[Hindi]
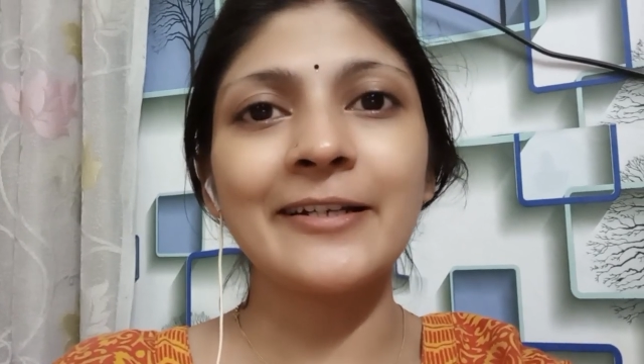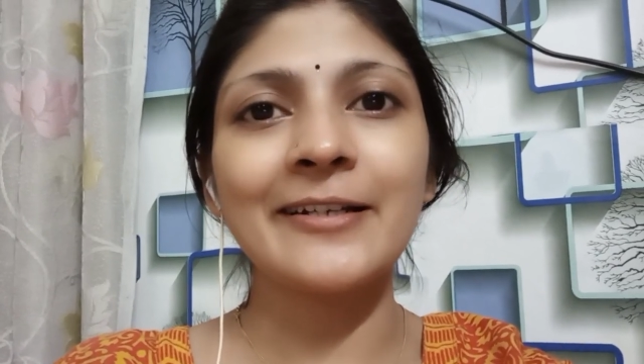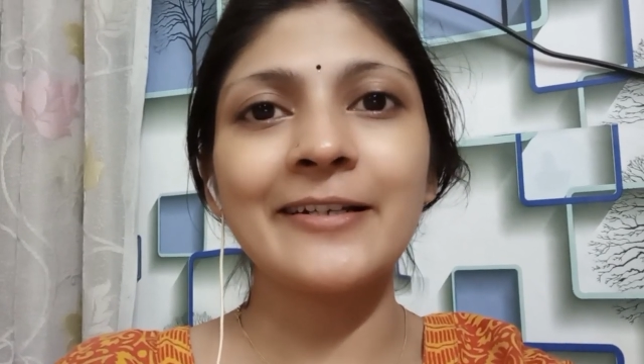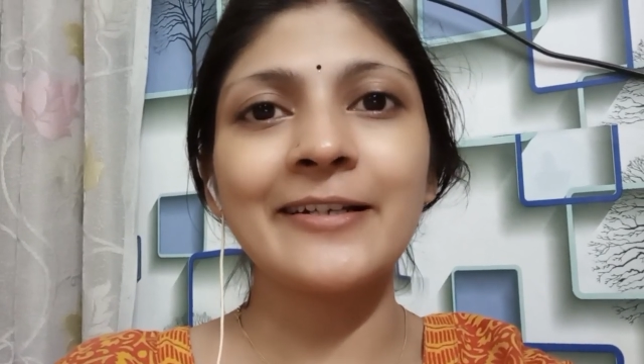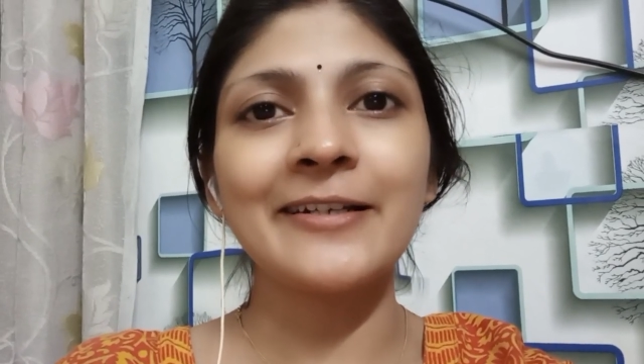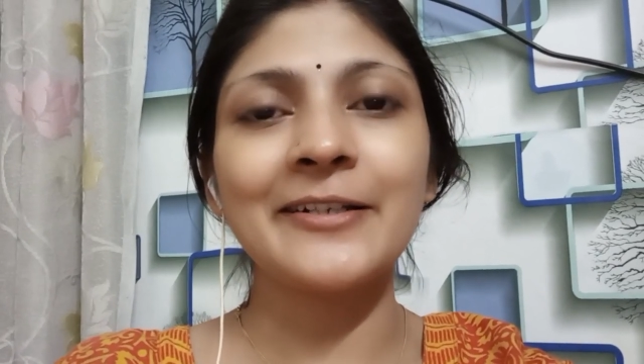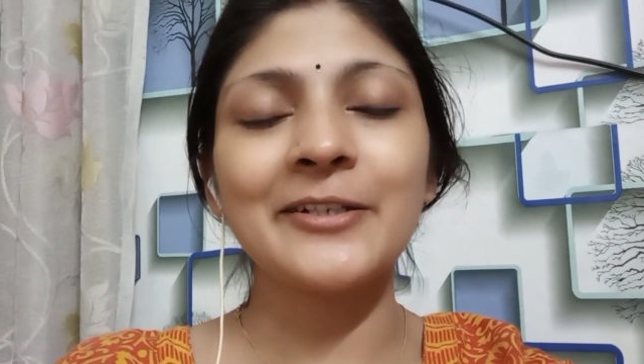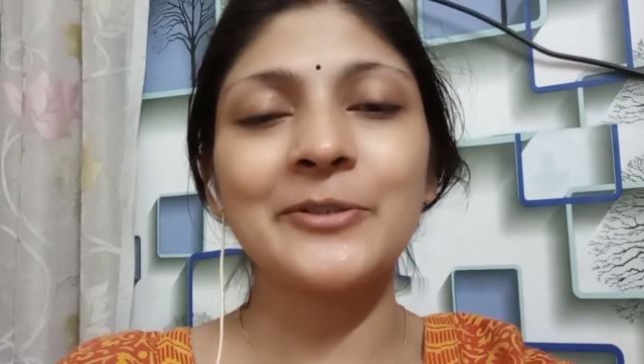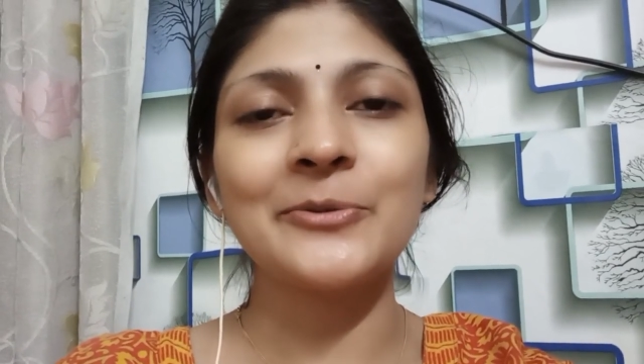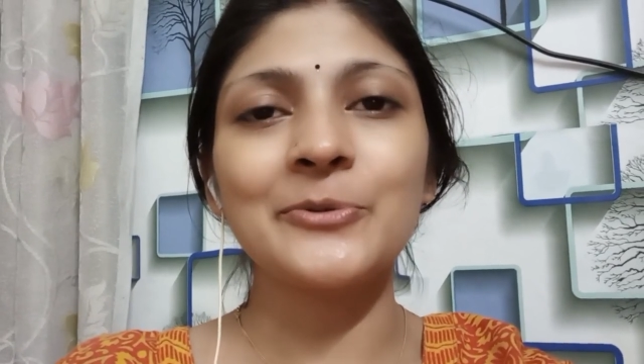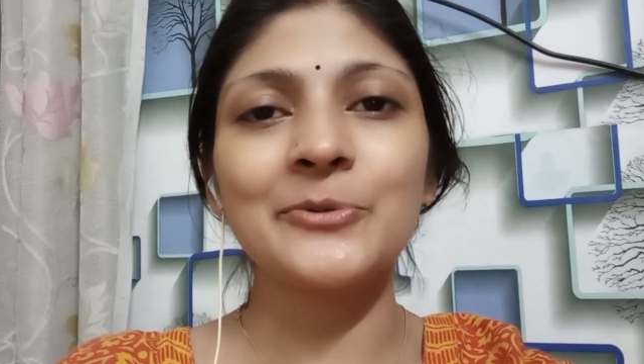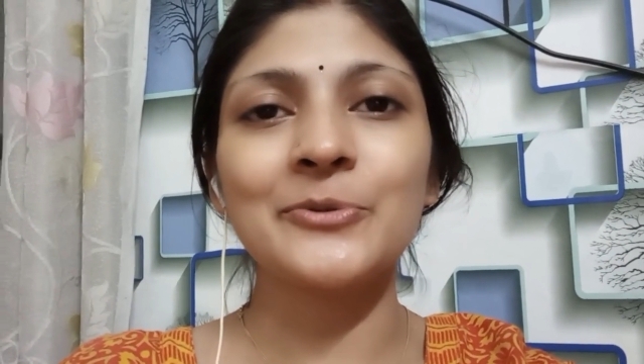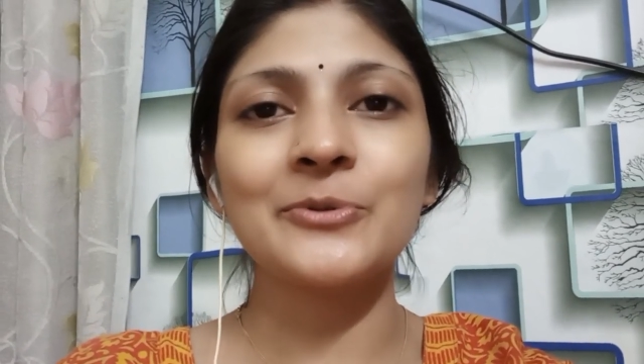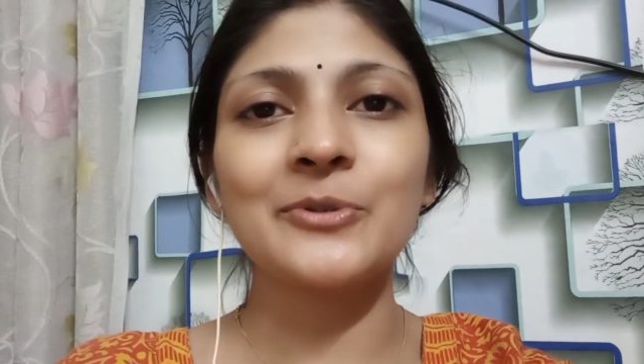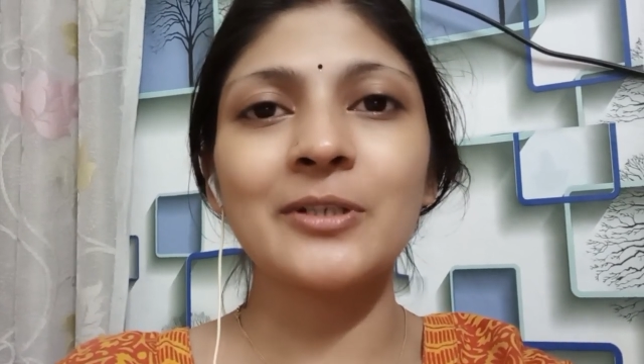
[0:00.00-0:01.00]
लगा है
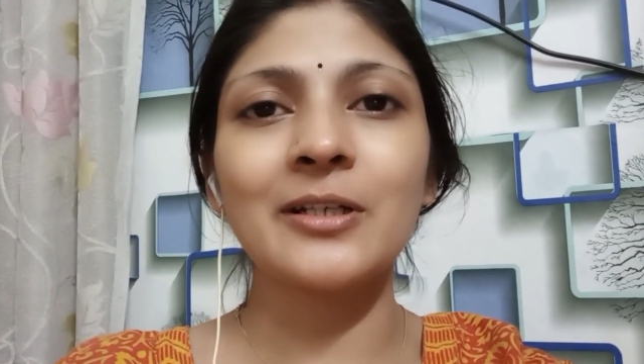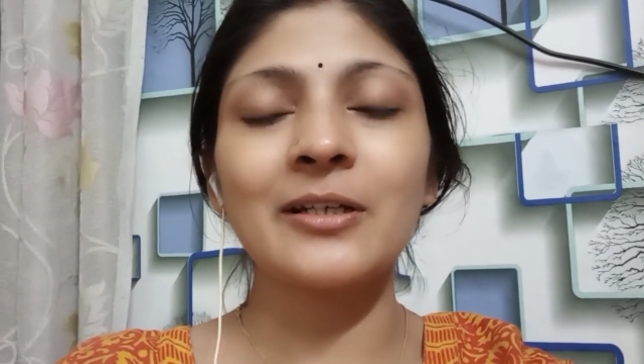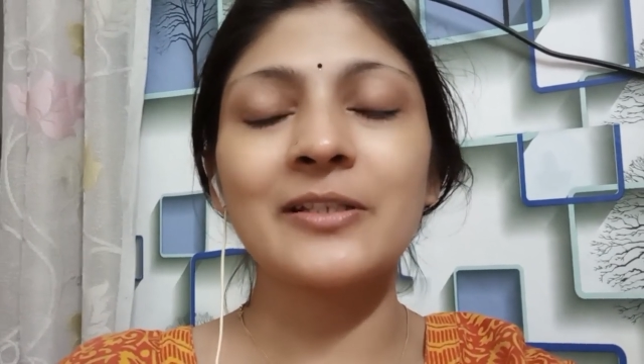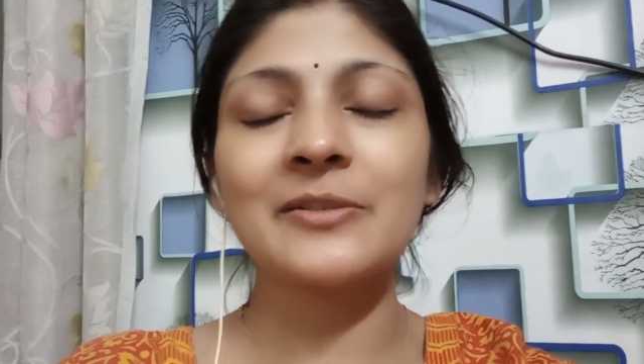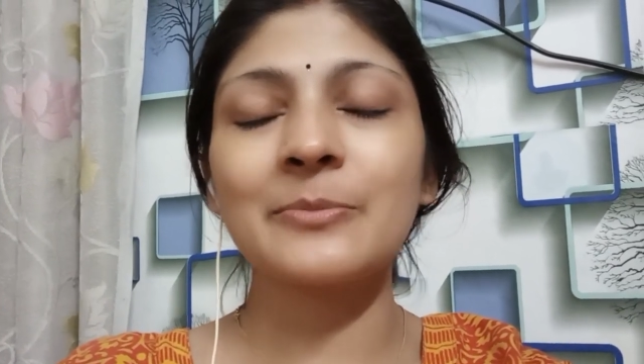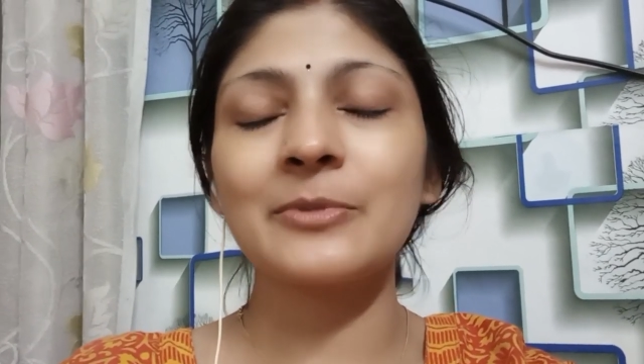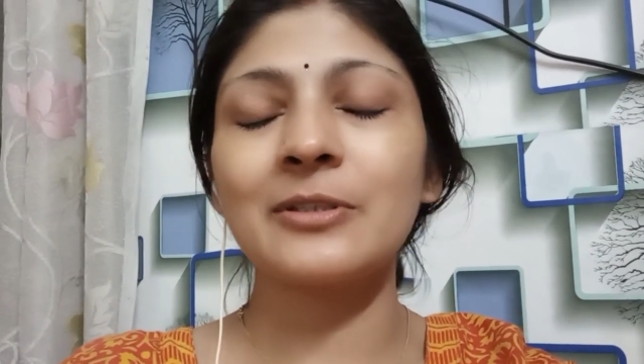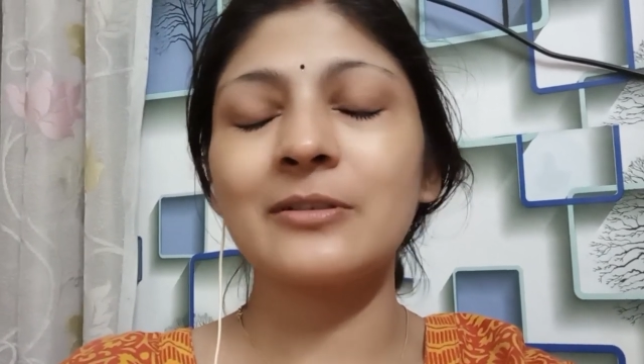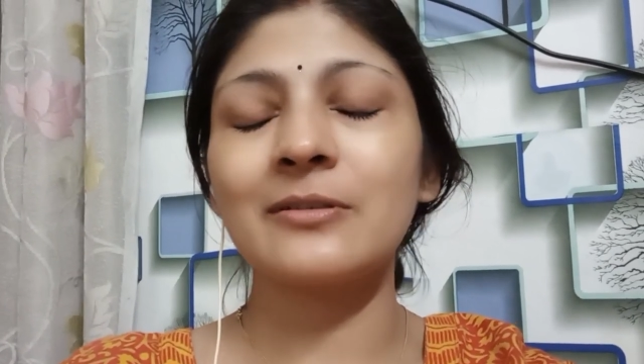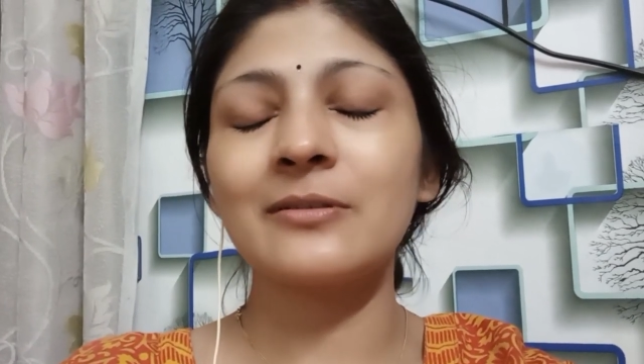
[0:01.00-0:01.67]
दोस्तों क्लास में